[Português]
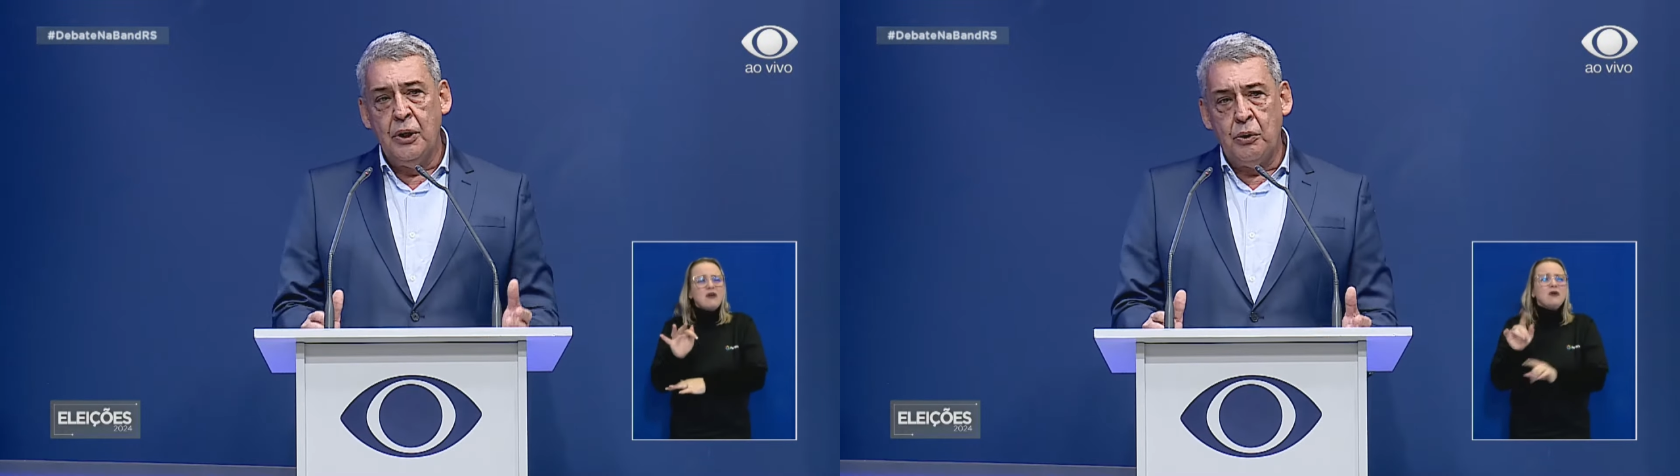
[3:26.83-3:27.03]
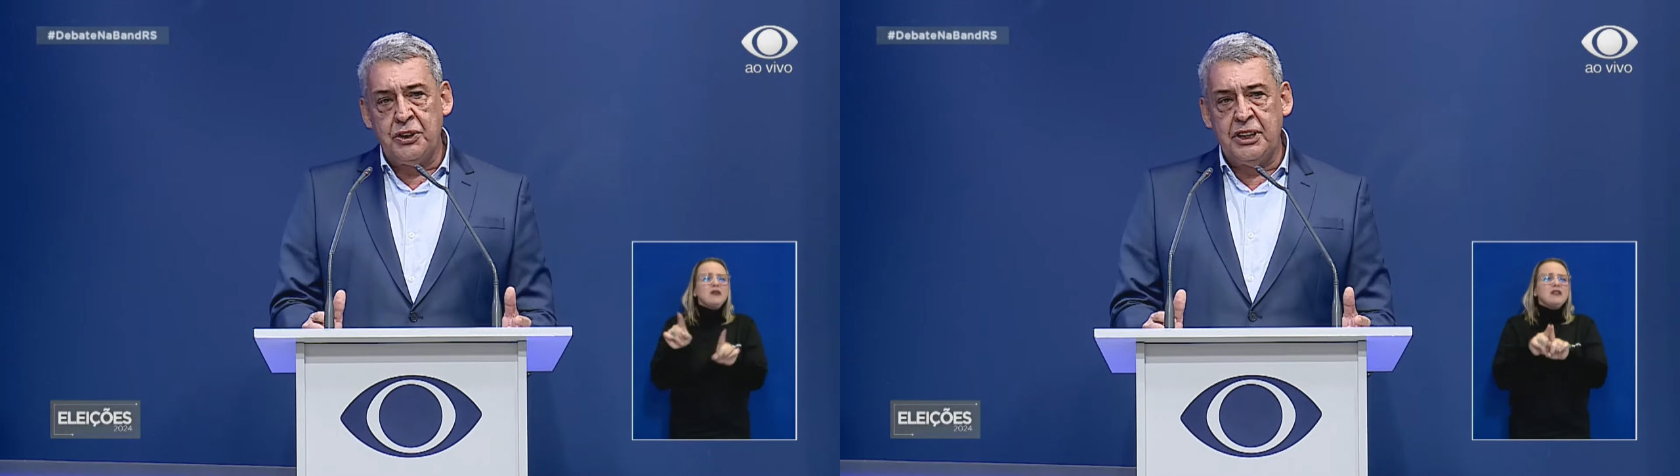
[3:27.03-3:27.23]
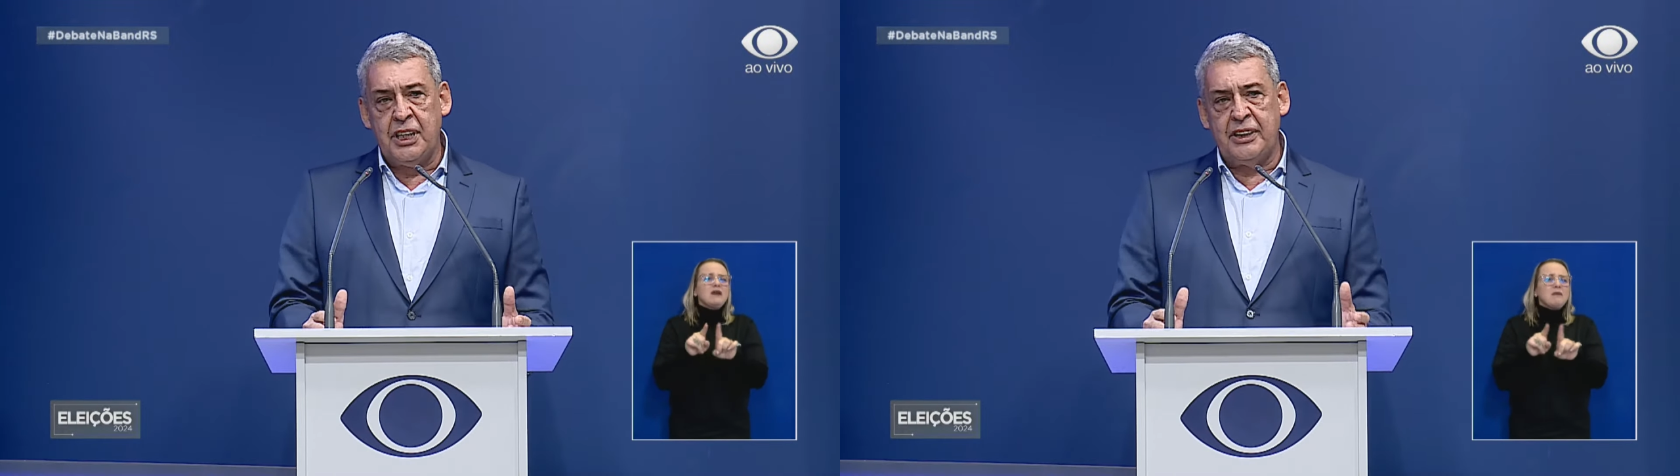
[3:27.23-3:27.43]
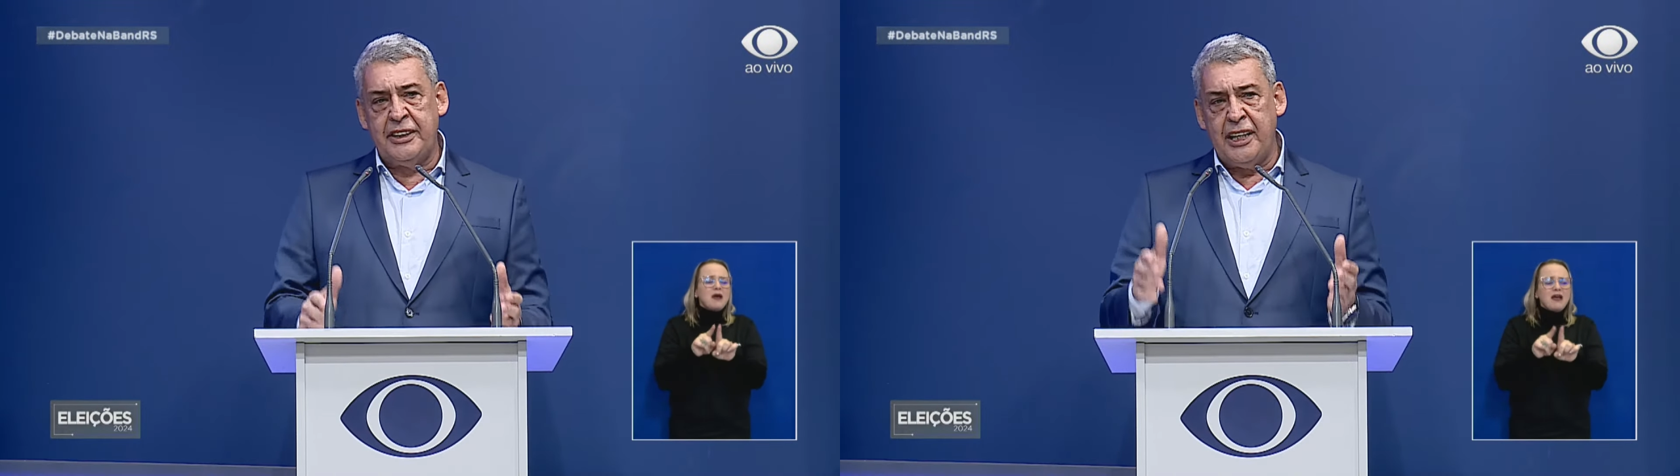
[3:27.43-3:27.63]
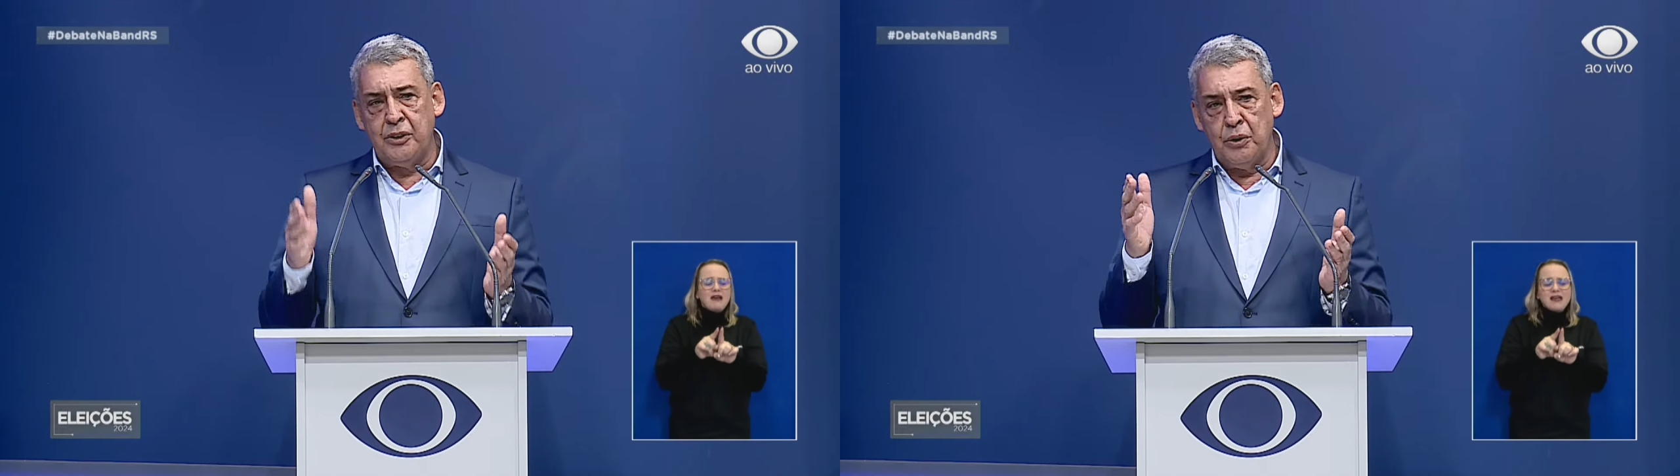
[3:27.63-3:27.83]
ou seja,
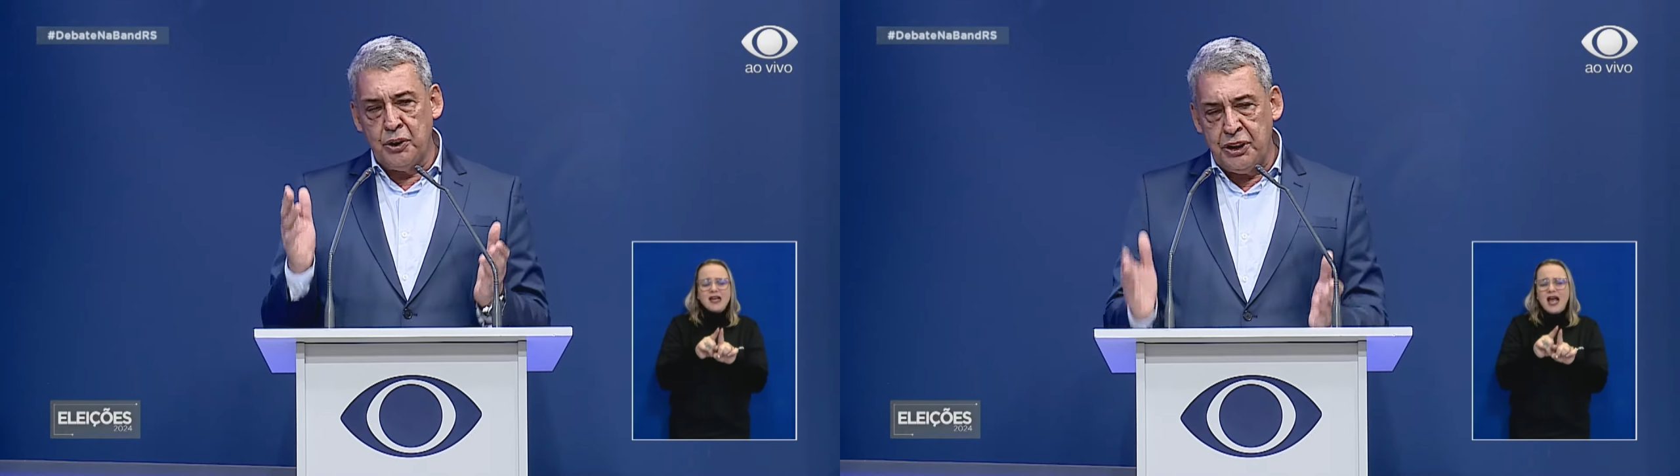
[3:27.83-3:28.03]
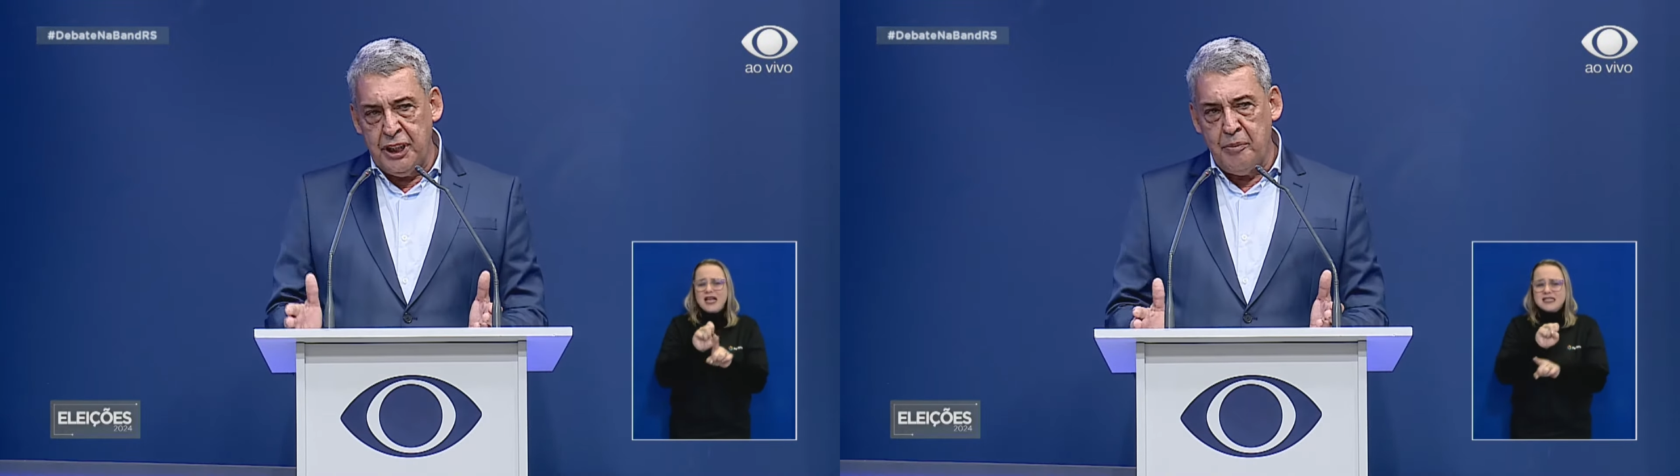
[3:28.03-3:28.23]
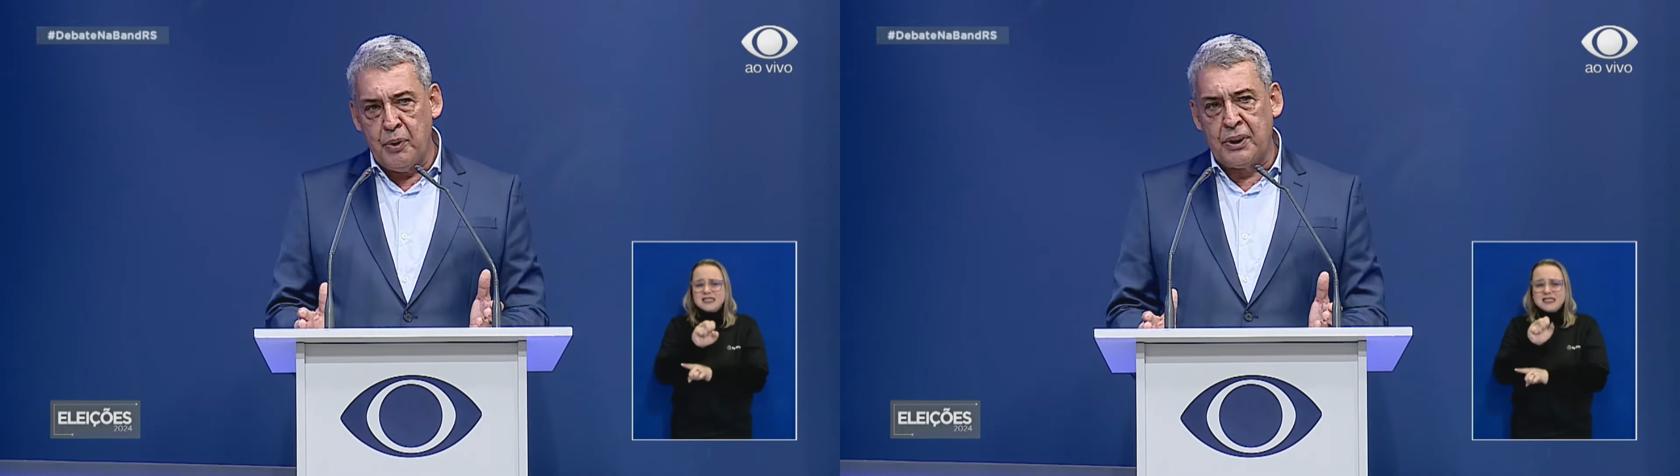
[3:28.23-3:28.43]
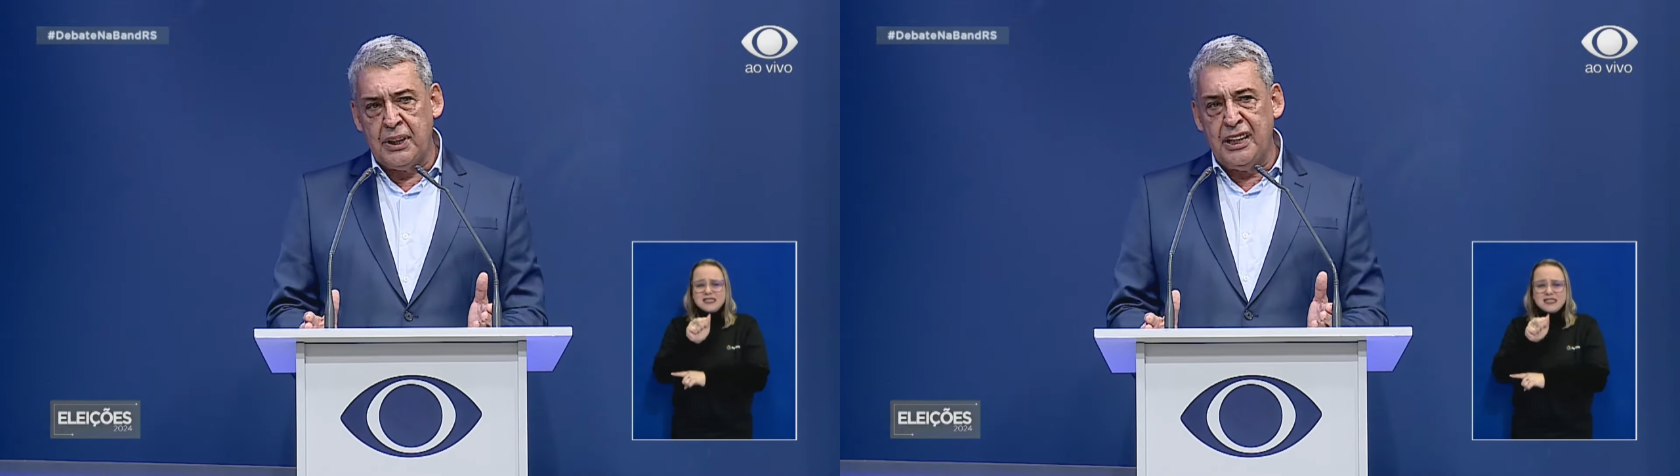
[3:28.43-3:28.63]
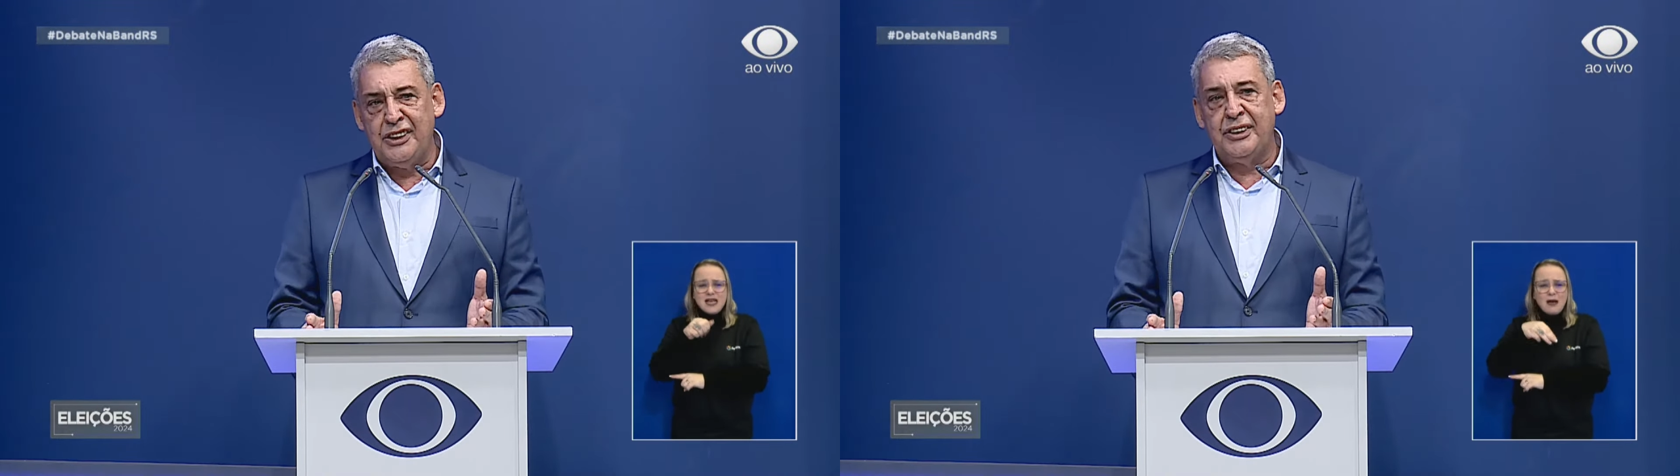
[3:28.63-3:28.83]
tecnologia é
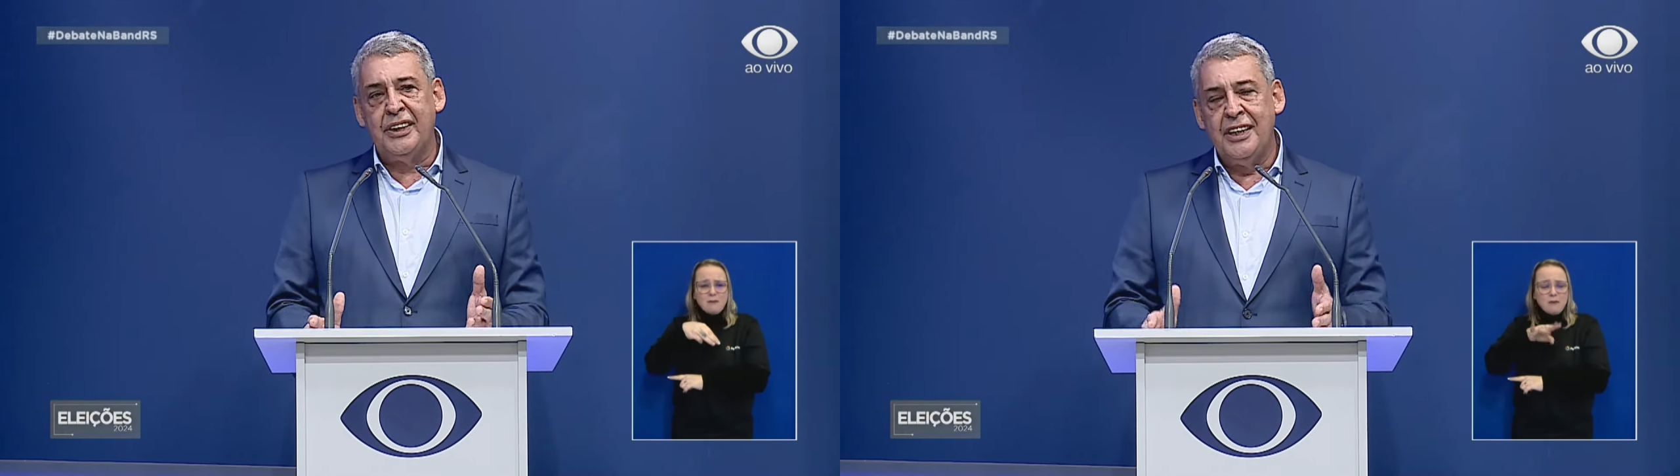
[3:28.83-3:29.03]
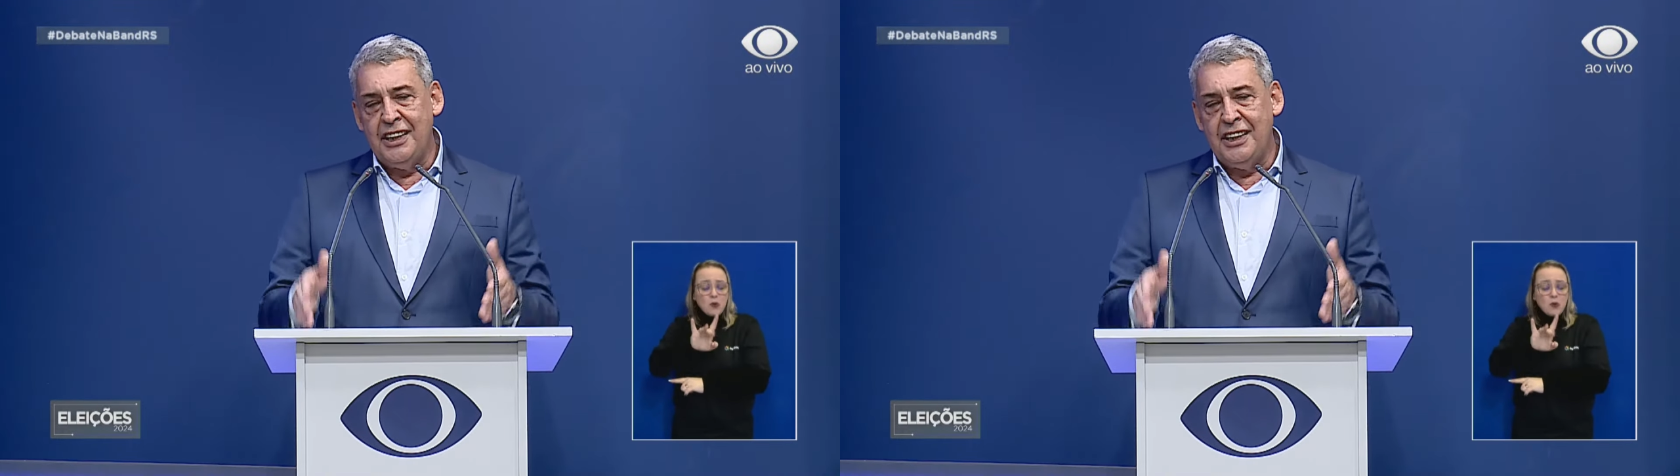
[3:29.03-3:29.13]
importante,